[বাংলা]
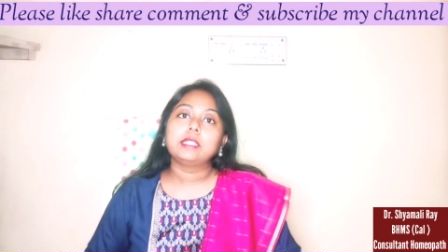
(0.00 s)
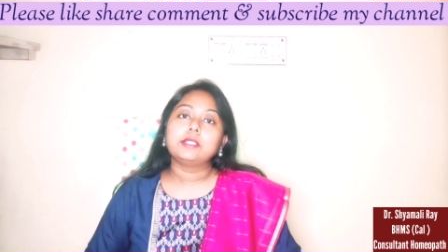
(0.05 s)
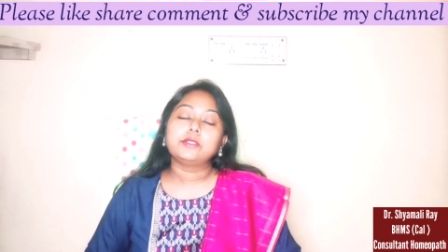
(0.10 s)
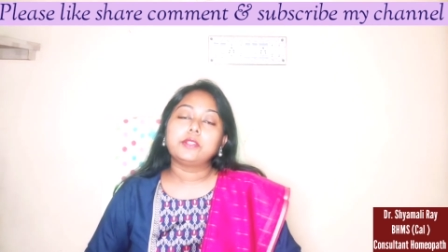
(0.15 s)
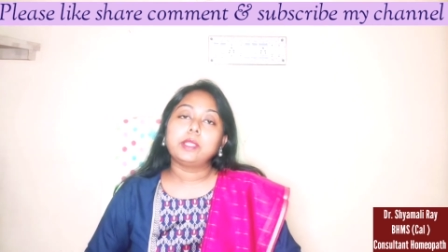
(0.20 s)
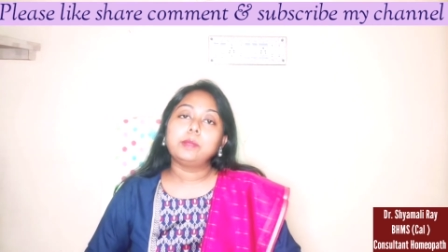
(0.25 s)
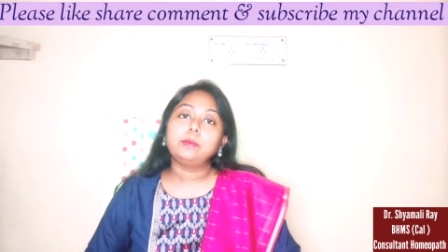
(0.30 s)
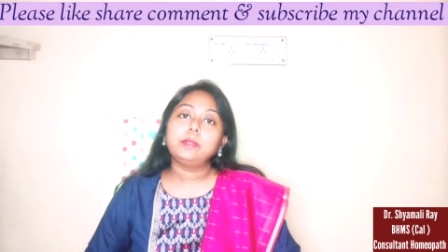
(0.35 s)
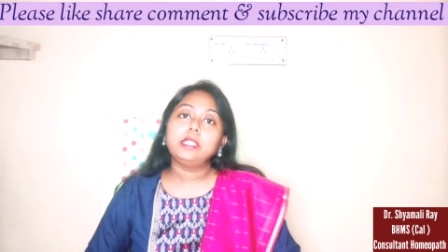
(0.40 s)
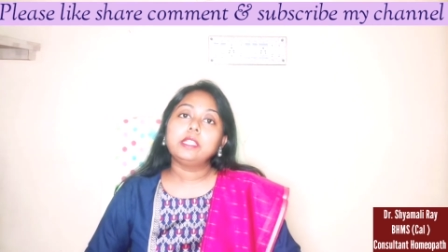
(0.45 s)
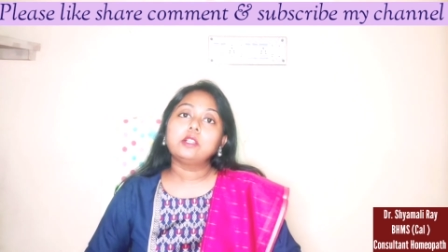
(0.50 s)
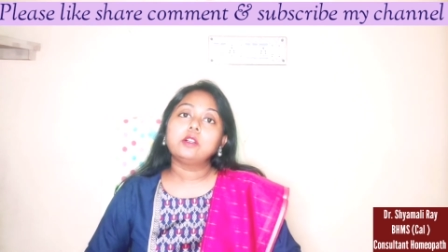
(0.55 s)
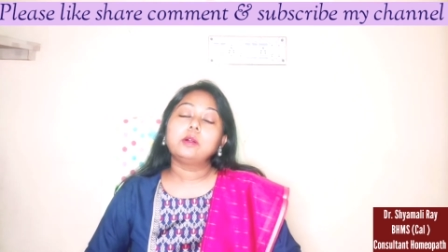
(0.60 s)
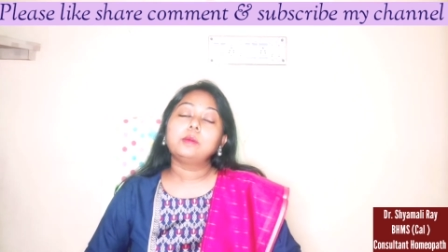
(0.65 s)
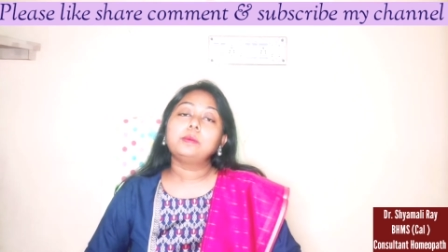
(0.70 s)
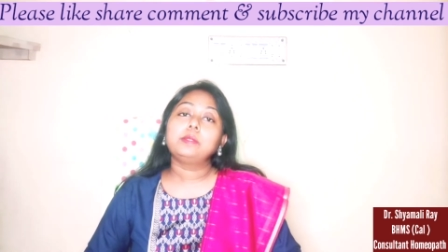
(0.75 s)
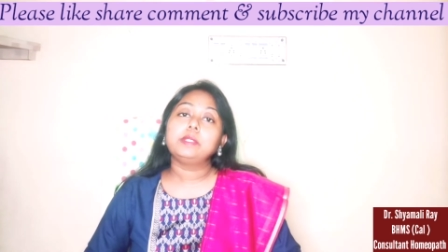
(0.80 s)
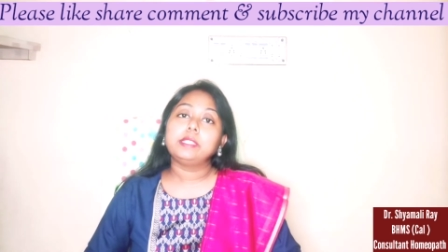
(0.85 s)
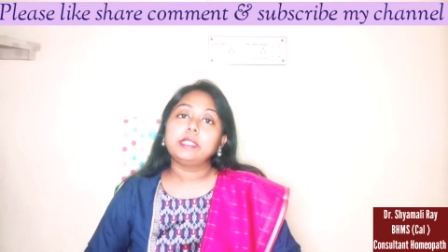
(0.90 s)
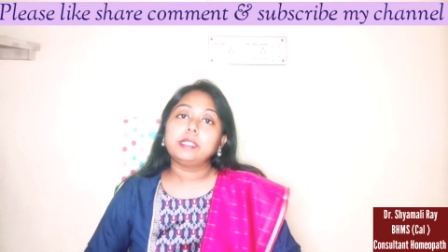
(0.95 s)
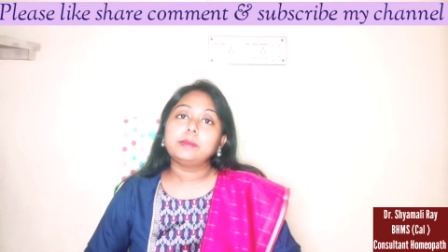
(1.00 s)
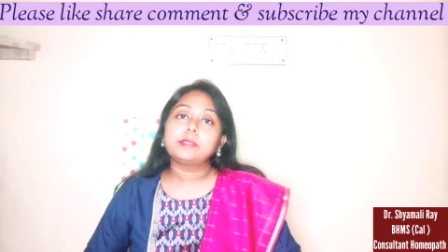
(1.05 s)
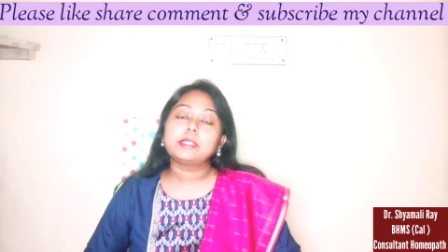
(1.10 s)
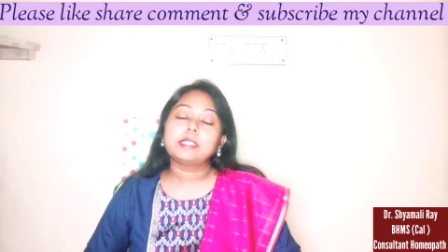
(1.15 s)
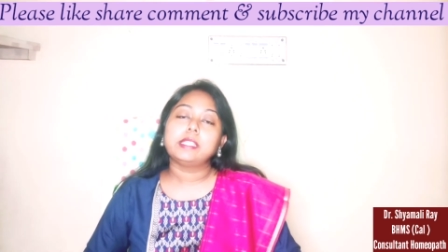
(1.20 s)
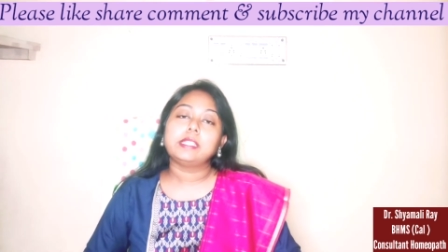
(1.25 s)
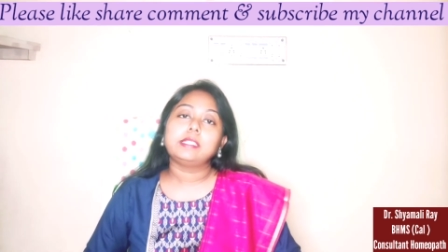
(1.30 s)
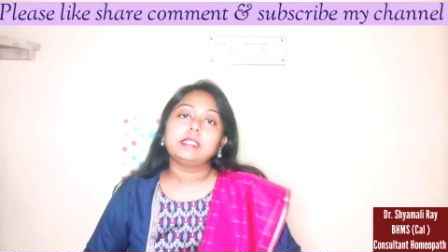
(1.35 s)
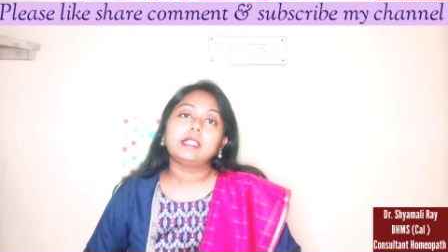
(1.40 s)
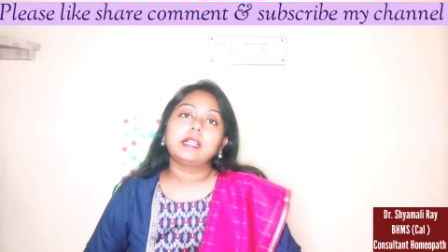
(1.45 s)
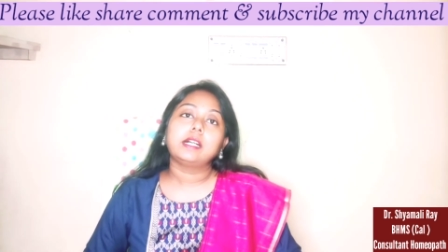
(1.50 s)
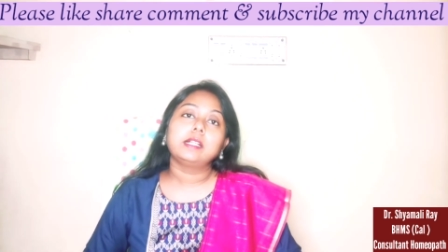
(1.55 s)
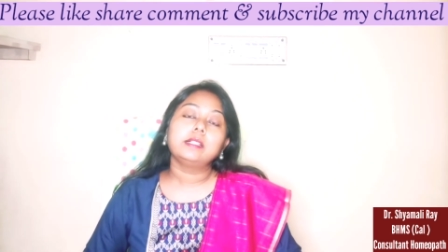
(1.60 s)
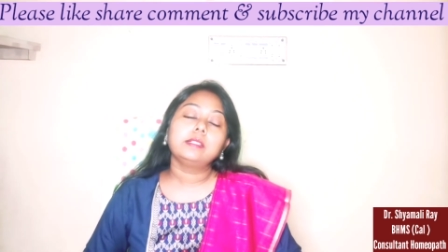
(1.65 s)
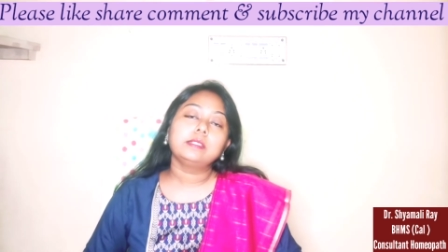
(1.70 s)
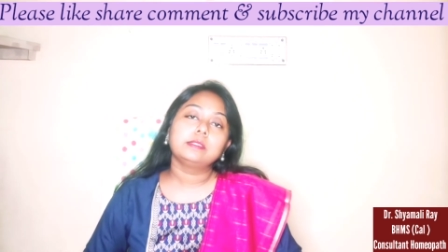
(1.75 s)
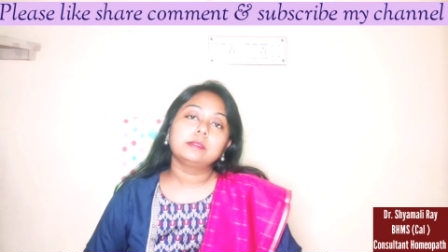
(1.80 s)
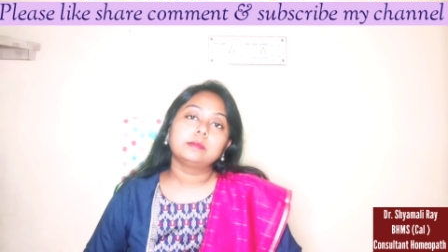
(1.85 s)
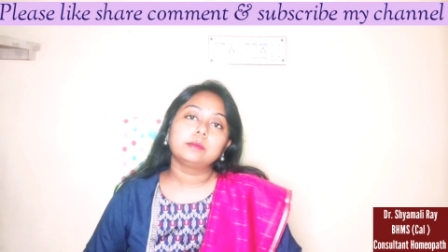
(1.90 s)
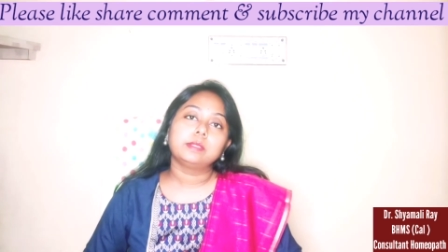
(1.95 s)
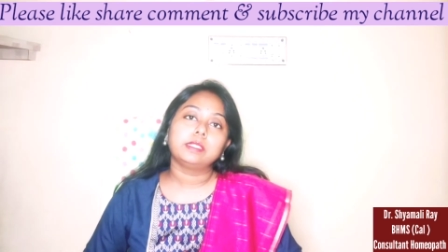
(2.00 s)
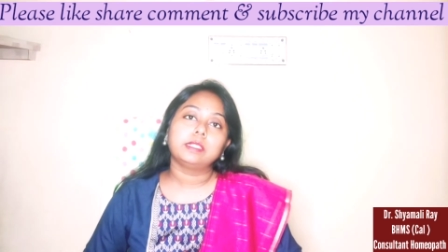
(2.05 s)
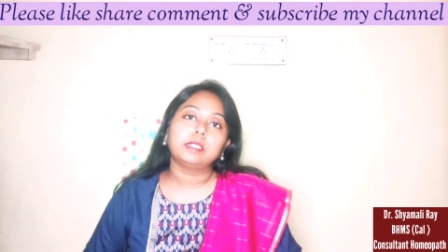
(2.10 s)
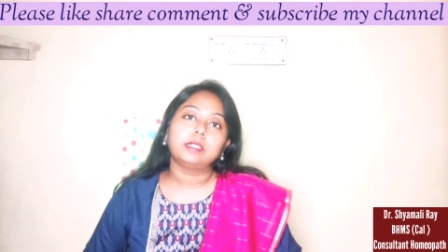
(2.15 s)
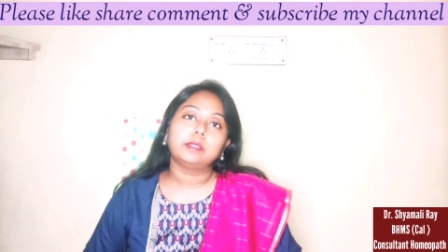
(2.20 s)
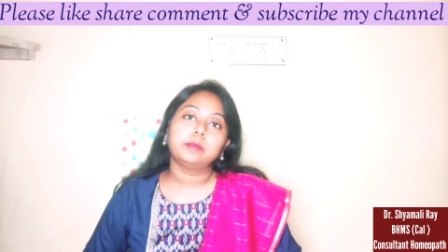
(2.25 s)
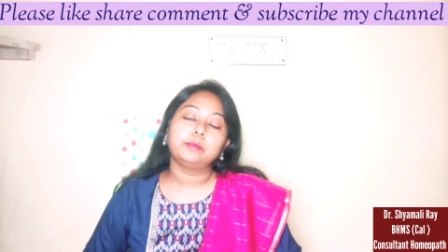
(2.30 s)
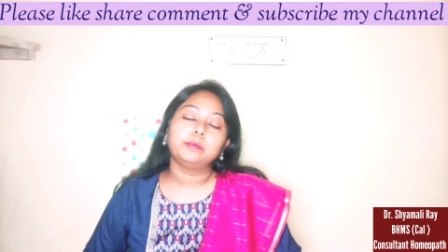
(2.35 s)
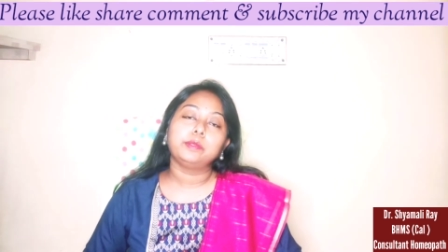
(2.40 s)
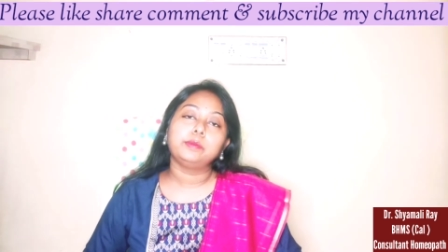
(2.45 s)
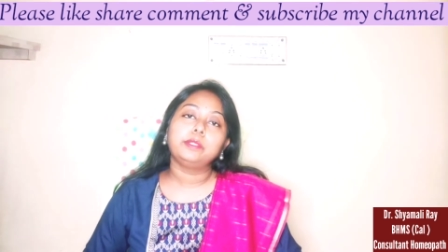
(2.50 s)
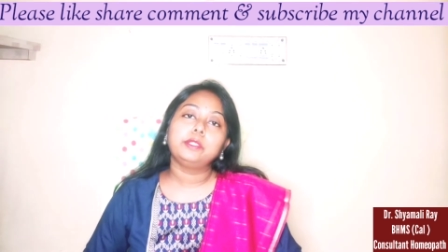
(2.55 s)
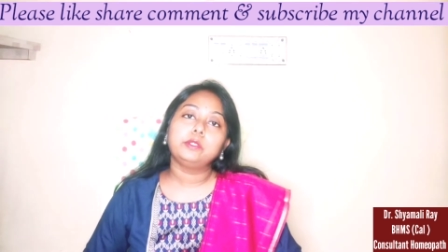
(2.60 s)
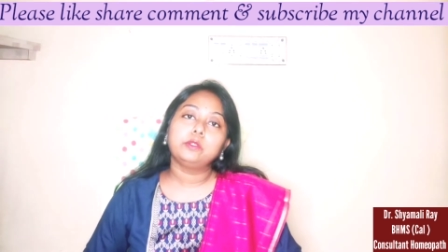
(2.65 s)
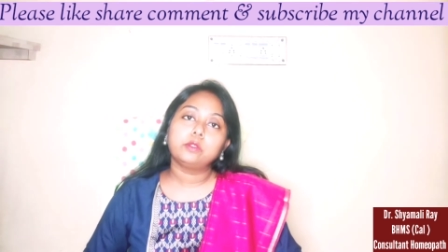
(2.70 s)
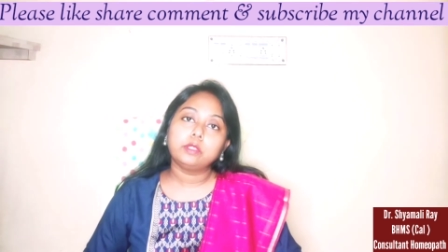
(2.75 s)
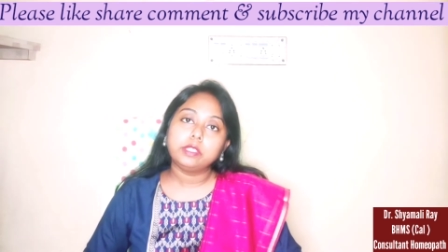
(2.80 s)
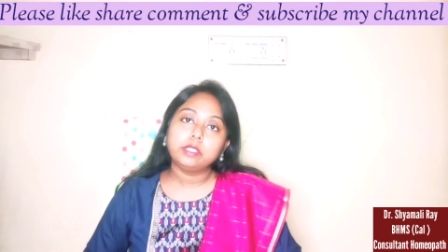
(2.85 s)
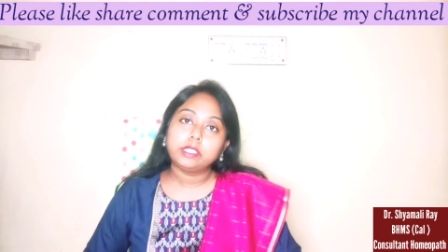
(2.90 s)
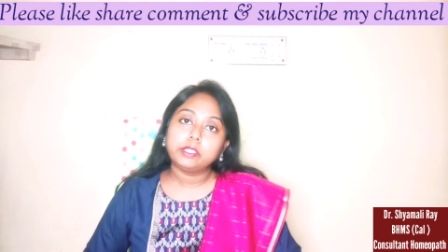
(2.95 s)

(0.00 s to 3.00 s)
ট্রেমলিং অফ লিমস এটা বিভিন্ন